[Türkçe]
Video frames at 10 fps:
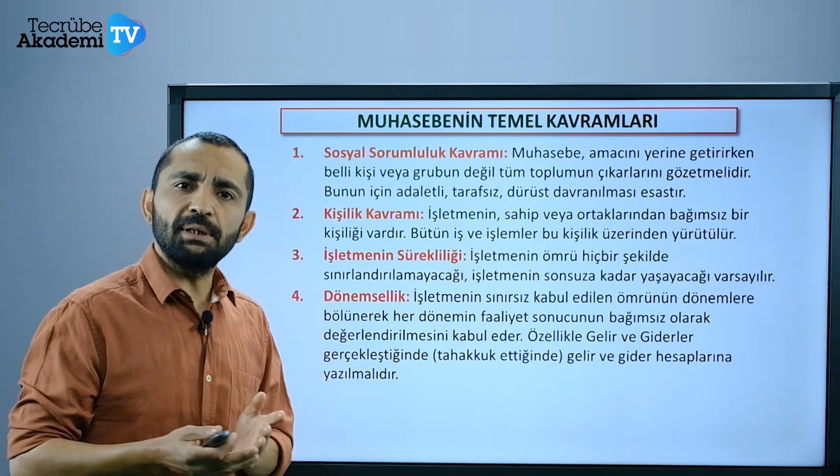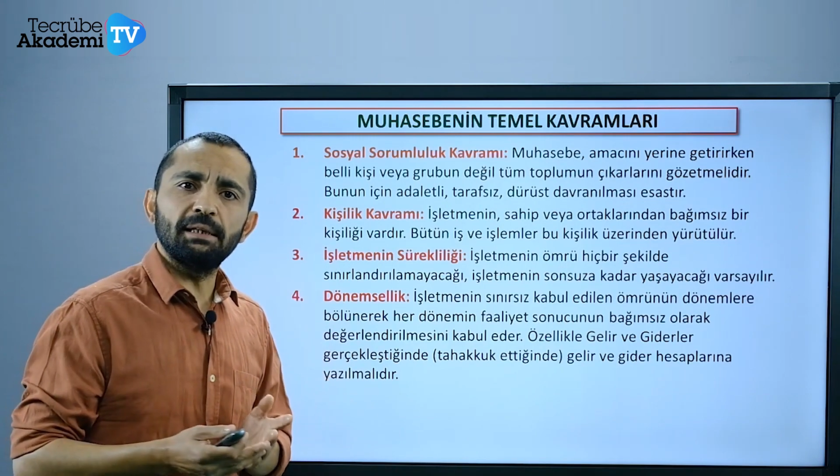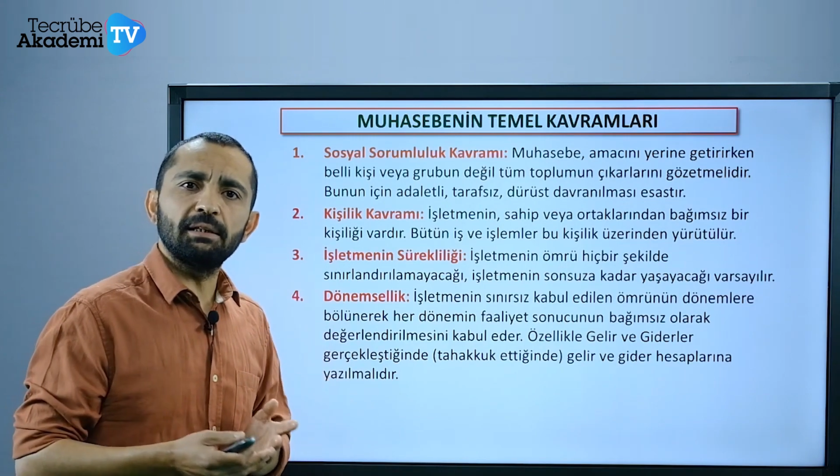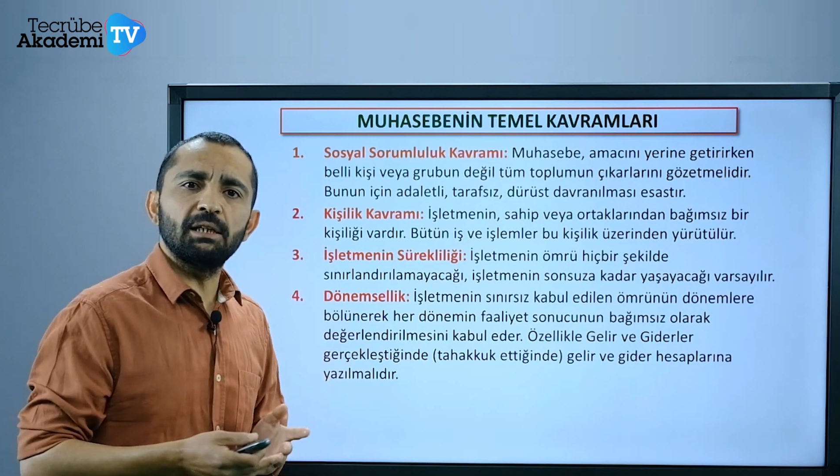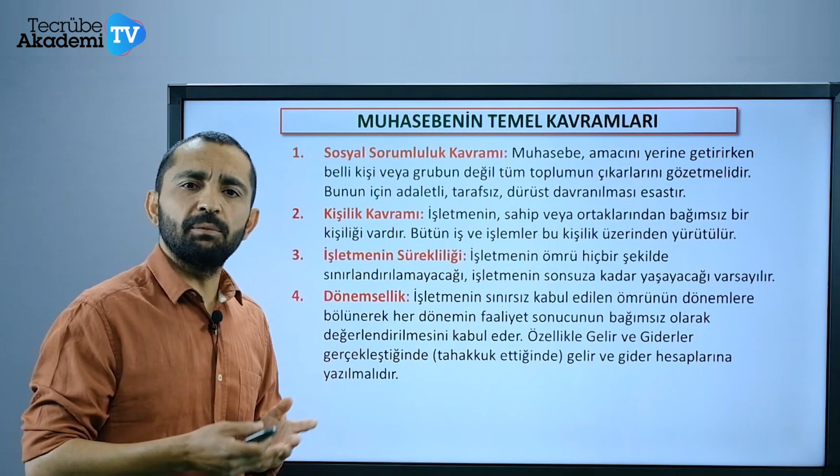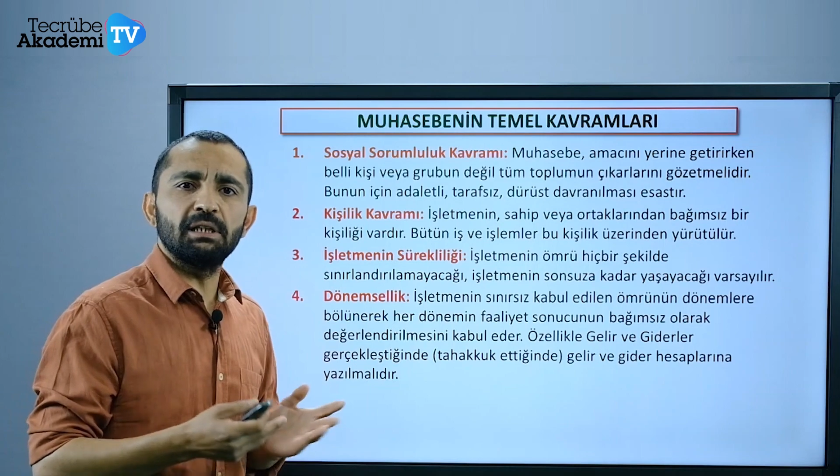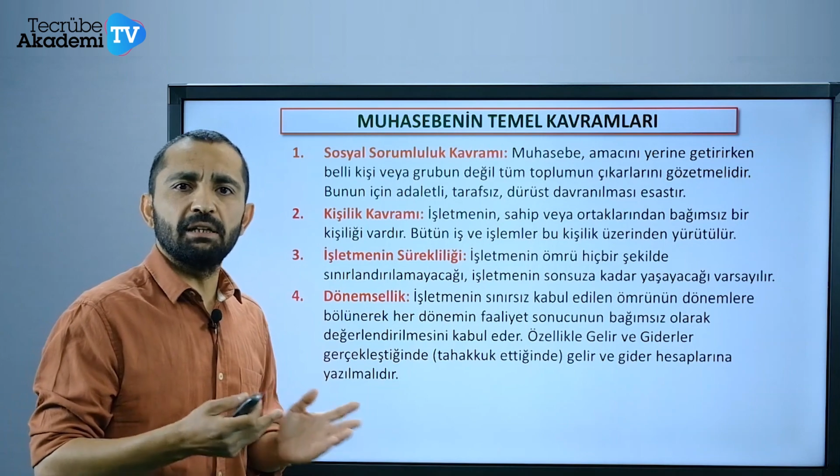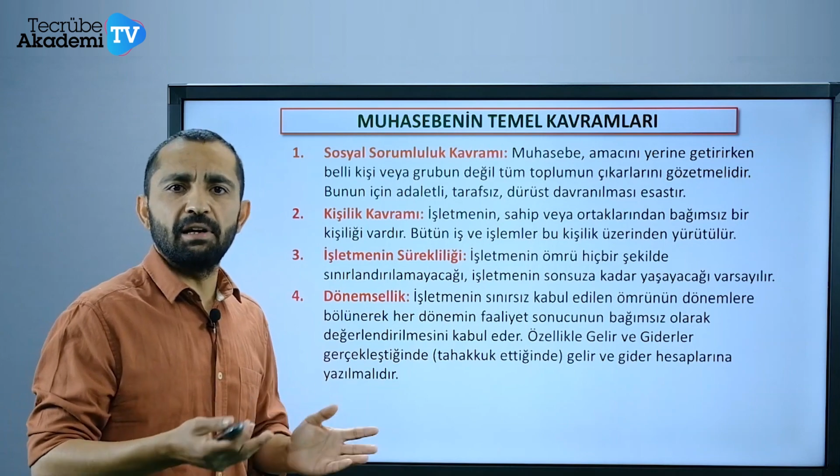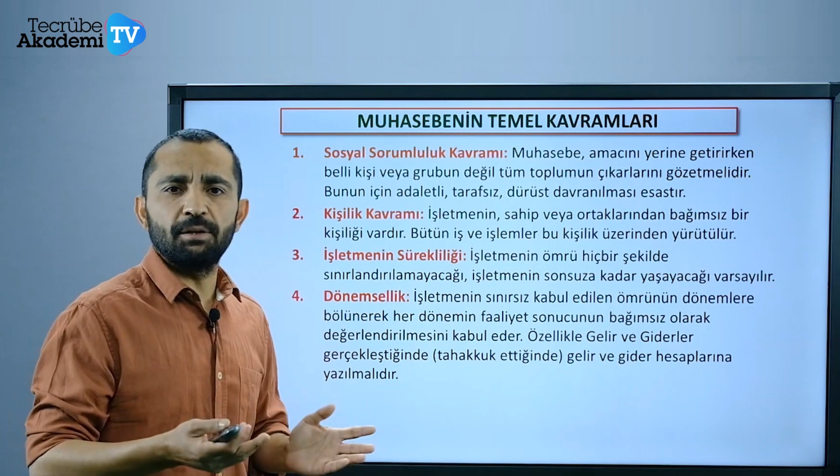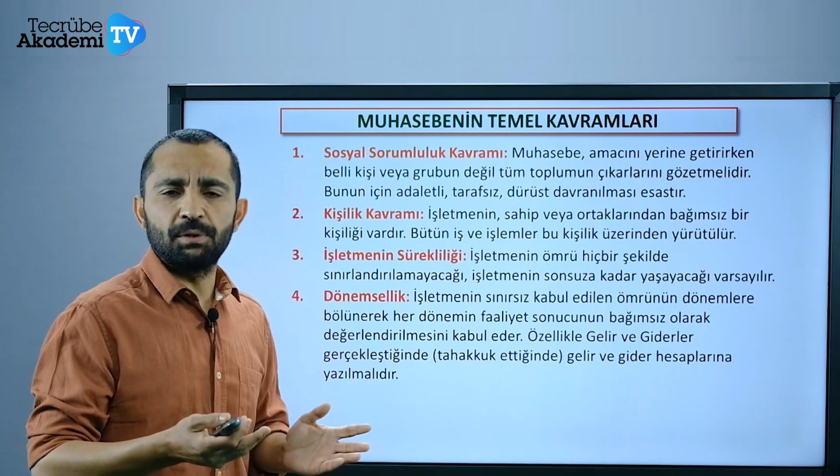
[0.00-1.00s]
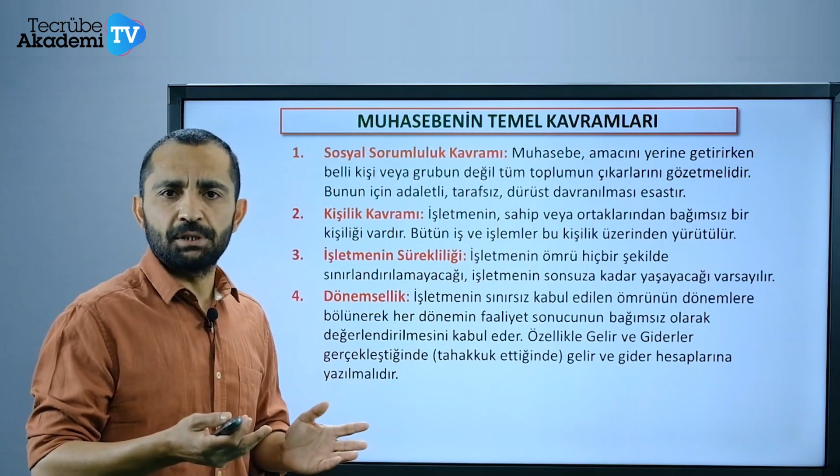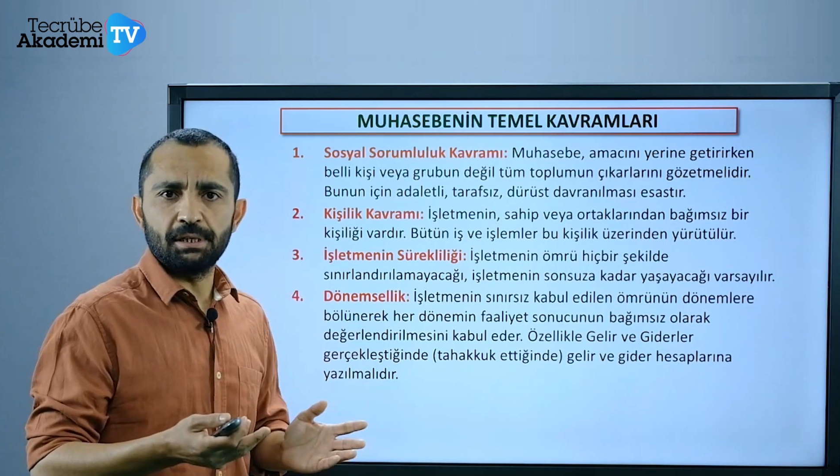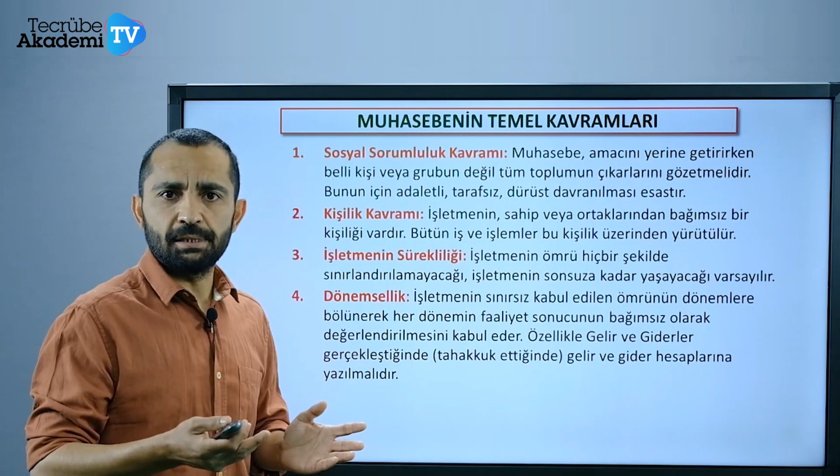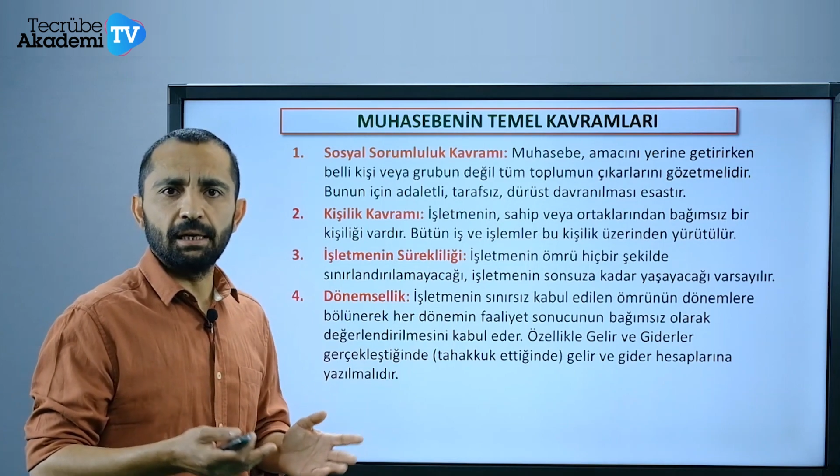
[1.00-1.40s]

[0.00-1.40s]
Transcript: ile ilgili bilgi vermeyeceğiz.